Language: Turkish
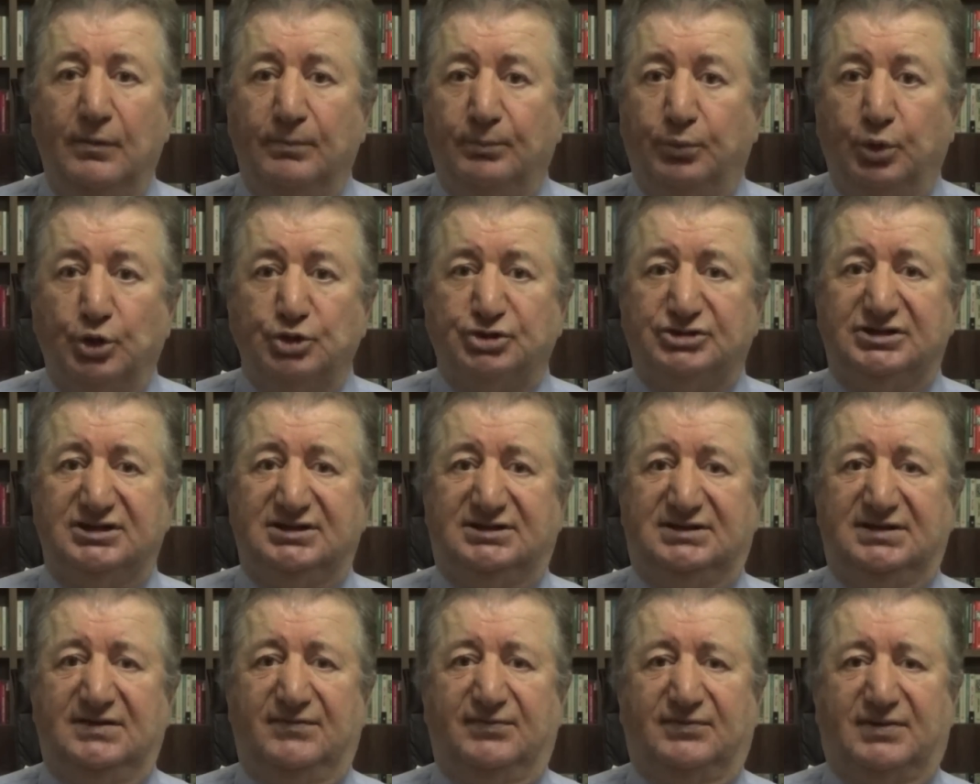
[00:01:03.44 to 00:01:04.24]

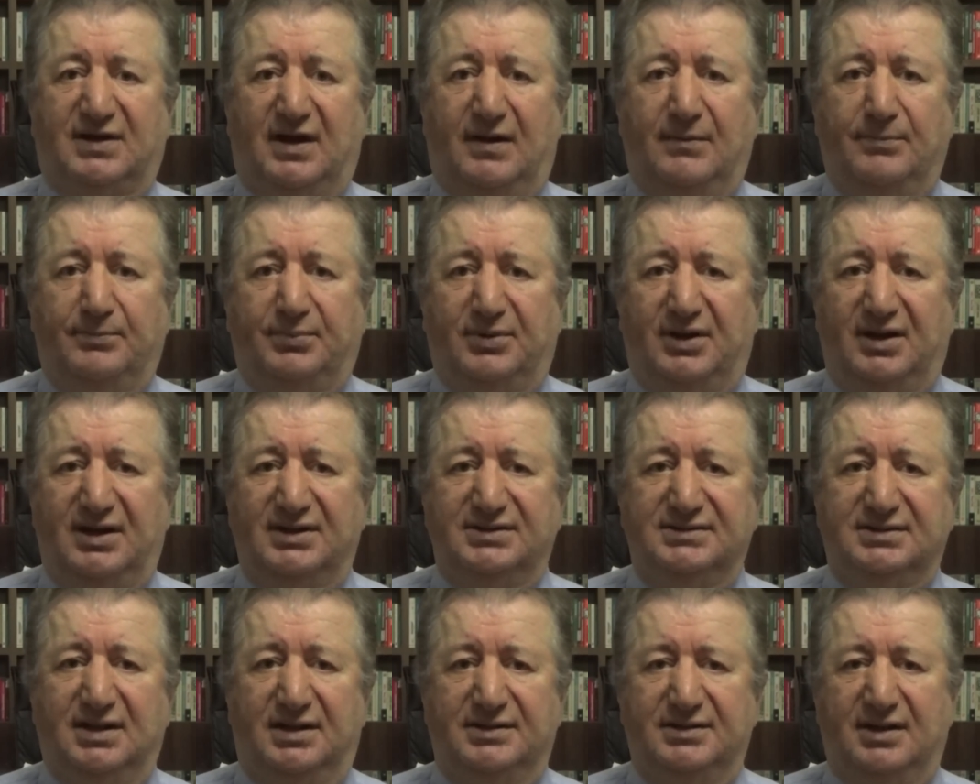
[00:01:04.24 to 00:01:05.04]
pozitif
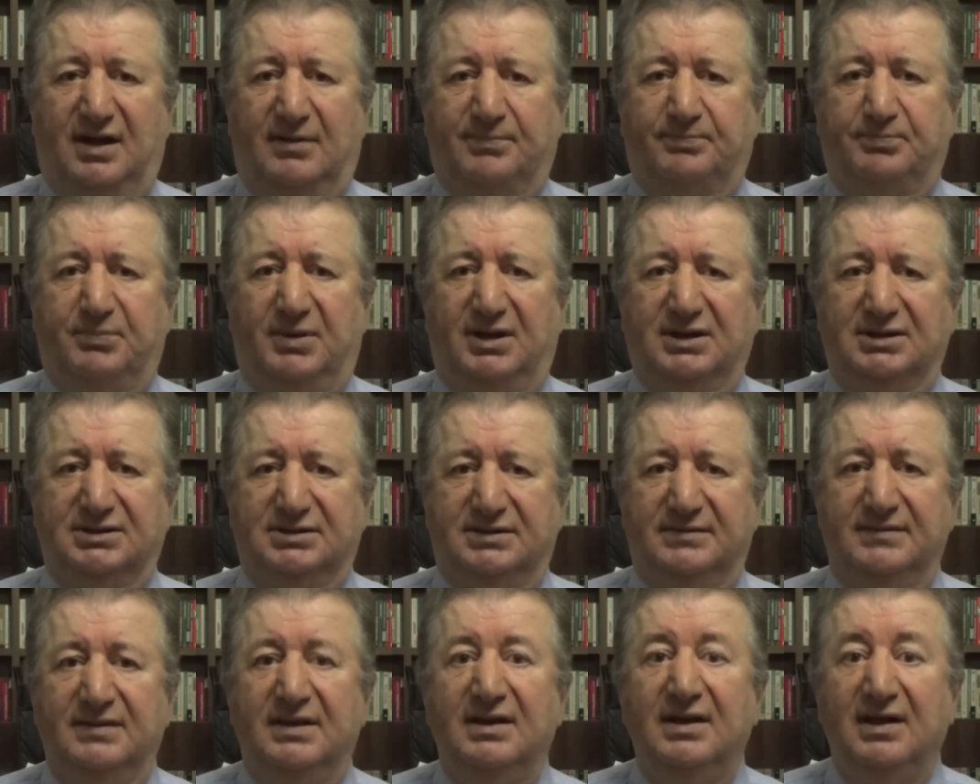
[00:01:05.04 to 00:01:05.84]
kampanya yapmalı.